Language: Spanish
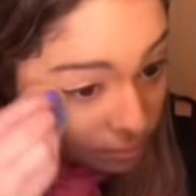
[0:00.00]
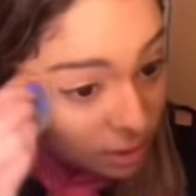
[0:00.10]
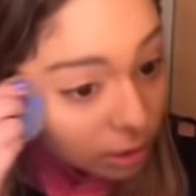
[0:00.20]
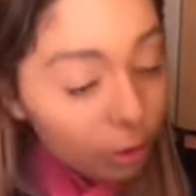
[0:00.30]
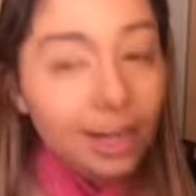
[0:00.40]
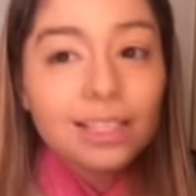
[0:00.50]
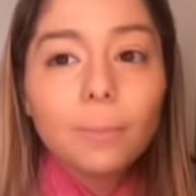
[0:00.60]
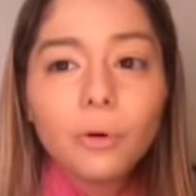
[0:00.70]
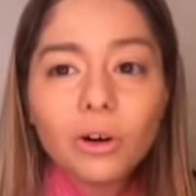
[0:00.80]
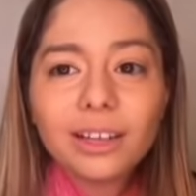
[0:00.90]
Siento que las
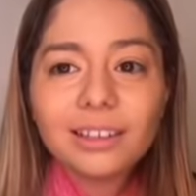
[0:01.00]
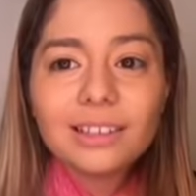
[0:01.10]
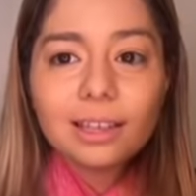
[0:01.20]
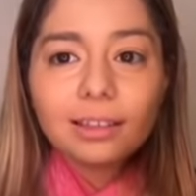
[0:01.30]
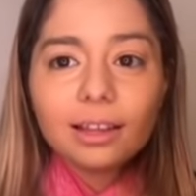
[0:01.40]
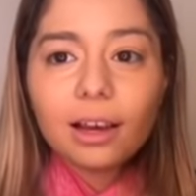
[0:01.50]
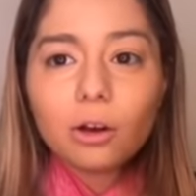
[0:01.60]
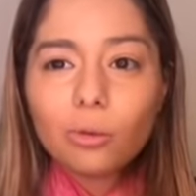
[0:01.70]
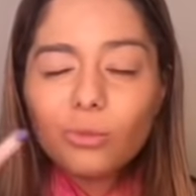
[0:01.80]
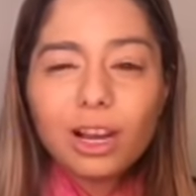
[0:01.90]
esponjas quizá te
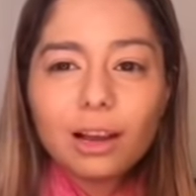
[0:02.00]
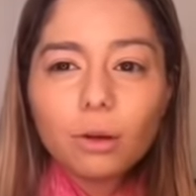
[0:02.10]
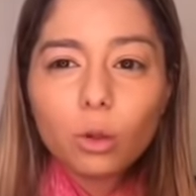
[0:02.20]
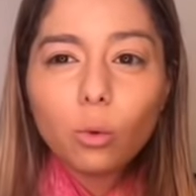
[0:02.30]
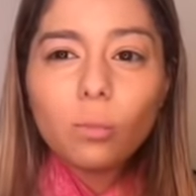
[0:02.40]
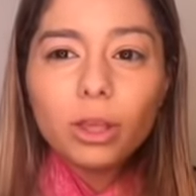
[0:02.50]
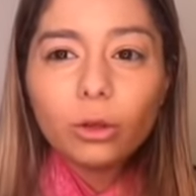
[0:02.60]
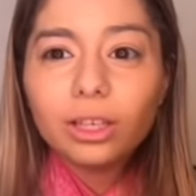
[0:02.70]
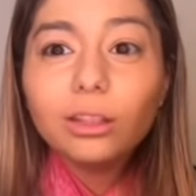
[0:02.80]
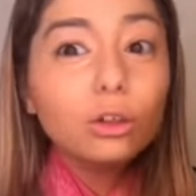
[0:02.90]
dejan como un acabado
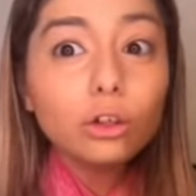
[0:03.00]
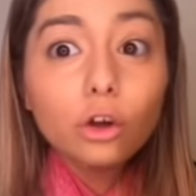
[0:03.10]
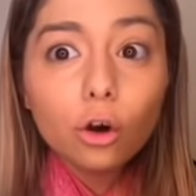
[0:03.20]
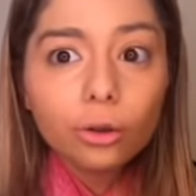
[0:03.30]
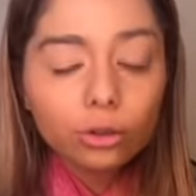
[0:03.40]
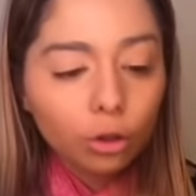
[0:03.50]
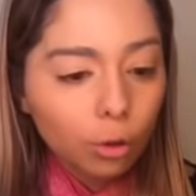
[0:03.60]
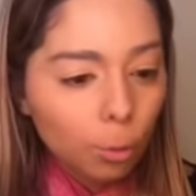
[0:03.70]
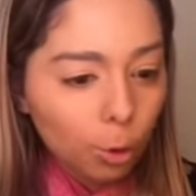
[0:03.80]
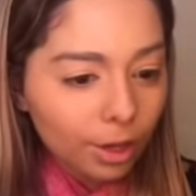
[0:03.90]
húmedo y esto no, esto
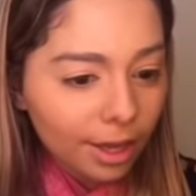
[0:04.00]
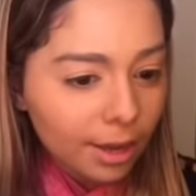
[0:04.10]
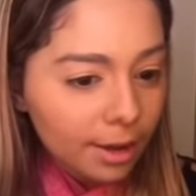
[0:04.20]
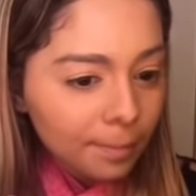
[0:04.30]
como que